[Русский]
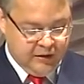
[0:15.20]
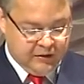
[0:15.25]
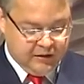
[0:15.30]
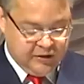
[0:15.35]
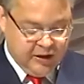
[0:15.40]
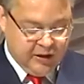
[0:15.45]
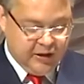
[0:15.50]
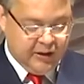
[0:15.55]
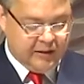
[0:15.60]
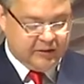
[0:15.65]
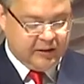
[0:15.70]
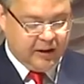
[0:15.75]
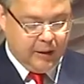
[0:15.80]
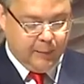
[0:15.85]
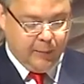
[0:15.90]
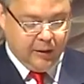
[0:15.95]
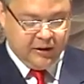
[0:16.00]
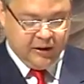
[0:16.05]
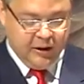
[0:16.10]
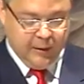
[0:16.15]
Средняя
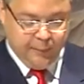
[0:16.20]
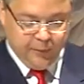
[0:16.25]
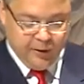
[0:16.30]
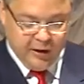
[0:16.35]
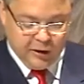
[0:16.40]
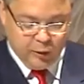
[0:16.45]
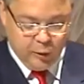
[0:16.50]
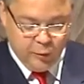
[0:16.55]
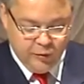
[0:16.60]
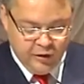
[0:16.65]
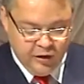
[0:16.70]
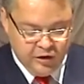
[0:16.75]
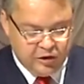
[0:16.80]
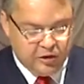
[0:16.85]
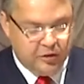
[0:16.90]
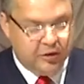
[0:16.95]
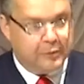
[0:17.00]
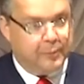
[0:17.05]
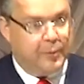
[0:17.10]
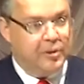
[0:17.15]
заработная плата
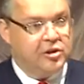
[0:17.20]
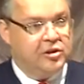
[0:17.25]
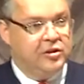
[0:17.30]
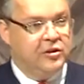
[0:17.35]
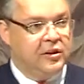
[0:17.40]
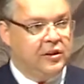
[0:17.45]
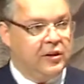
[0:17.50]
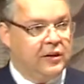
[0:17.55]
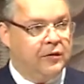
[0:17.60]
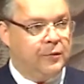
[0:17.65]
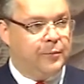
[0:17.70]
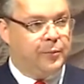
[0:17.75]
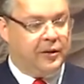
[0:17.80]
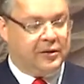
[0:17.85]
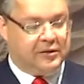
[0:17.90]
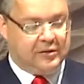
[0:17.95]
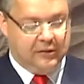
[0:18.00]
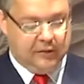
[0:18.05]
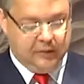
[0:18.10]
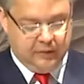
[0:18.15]
увеличилась почти на
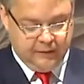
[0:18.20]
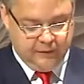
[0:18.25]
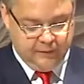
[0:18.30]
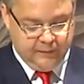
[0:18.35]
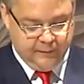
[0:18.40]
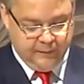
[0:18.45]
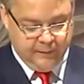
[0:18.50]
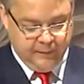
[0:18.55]
9%.